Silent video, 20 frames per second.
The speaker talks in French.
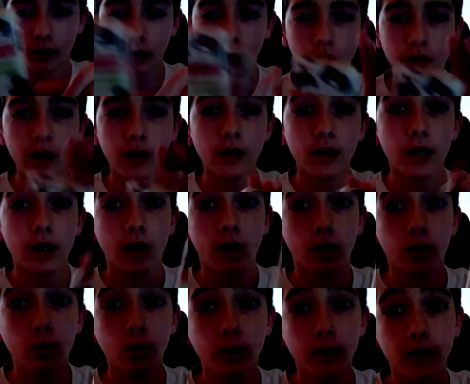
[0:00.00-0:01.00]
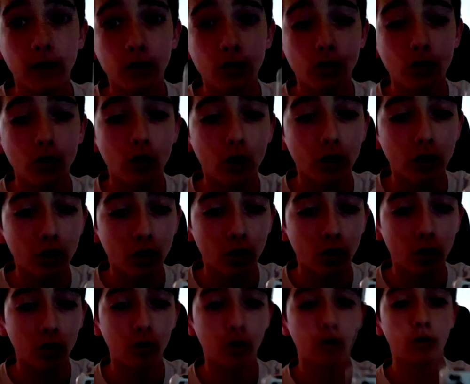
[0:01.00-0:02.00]
présenté la coque là. Donc, c'est une
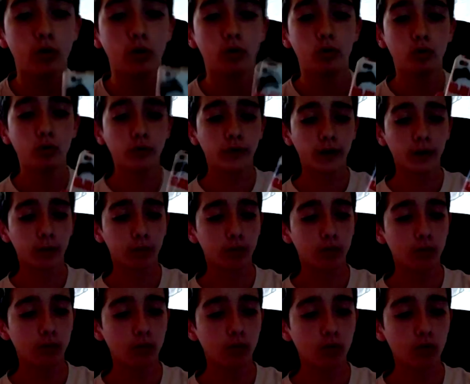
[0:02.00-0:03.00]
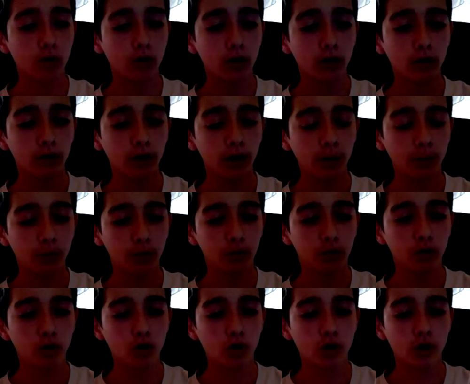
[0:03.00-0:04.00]
coque euh, tout simplement
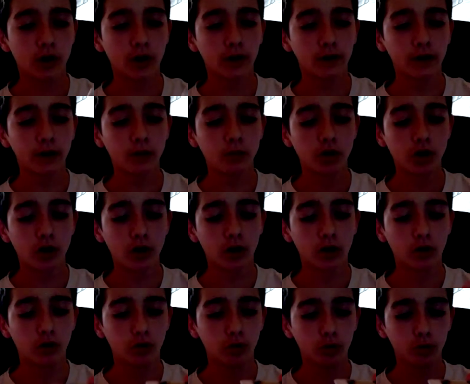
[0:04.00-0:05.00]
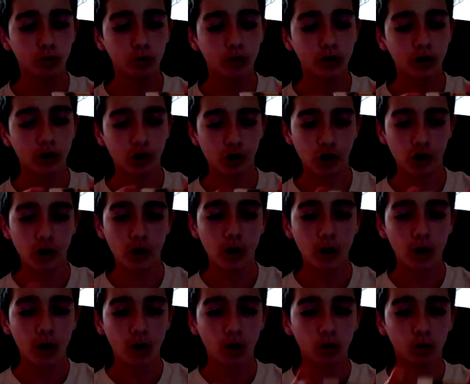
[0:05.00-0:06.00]
d'iPod Touch 4ème génération, donc
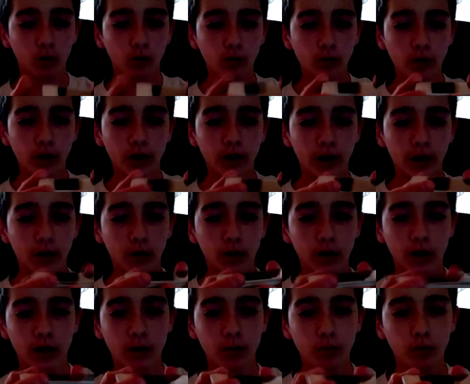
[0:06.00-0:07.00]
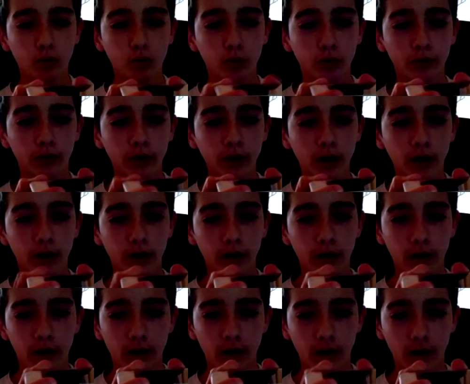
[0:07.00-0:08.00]
4G. Donc vous voyez que la coque est plutôt fine,
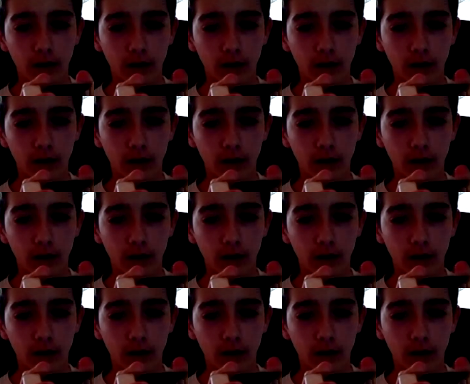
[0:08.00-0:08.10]
hein,